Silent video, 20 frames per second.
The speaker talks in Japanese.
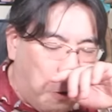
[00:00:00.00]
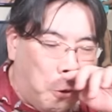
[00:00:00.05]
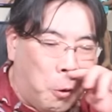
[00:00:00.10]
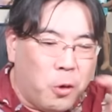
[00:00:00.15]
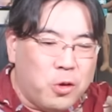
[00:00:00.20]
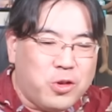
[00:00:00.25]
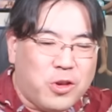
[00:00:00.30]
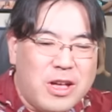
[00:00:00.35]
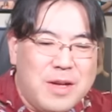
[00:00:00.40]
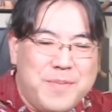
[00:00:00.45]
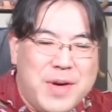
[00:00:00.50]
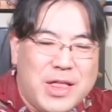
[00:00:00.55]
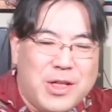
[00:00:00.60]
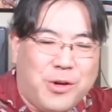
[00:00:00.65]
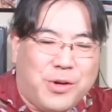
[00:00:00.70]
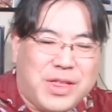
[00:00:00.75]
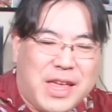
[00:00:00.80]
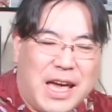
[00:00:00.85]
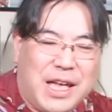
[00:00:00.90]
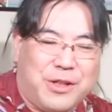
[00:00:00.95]
本当に面
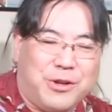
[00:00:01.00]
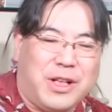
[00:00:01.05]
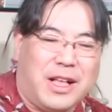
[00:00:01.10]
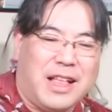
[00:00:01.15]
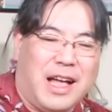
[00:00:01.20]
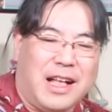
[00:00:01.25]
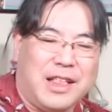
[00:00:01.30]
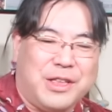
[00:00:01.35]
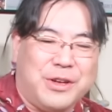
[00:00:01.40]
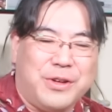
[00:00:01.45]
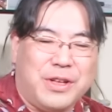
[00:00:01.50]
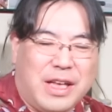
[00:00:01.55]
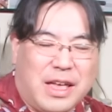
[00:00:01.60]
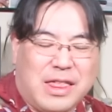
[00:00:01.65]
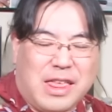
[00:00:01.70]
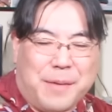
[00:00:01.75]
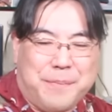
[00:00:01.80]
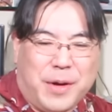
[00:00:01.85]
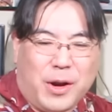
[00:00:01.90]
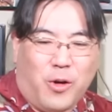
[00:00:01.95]
倒くさい人だなっていうんで
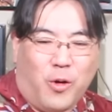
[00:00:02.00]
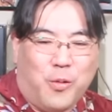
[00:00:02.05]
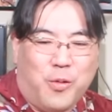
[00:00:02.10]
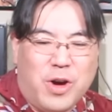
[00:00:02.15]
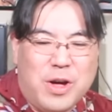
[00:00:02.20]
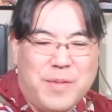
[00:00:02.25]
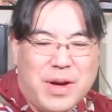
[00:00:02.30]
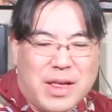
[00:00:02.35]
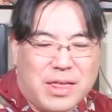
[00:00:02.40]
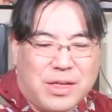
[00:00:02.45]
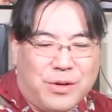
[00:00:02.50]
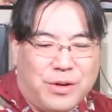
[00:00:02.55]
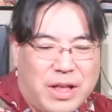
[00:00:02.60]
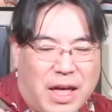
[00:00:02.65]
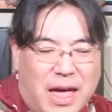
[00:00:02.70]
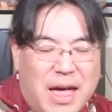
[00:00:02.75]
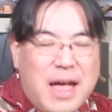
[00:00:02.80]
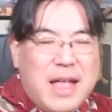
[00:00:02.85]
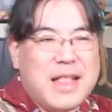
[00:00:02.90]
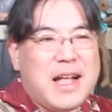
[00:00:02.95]
す。やっぱり思いますよね。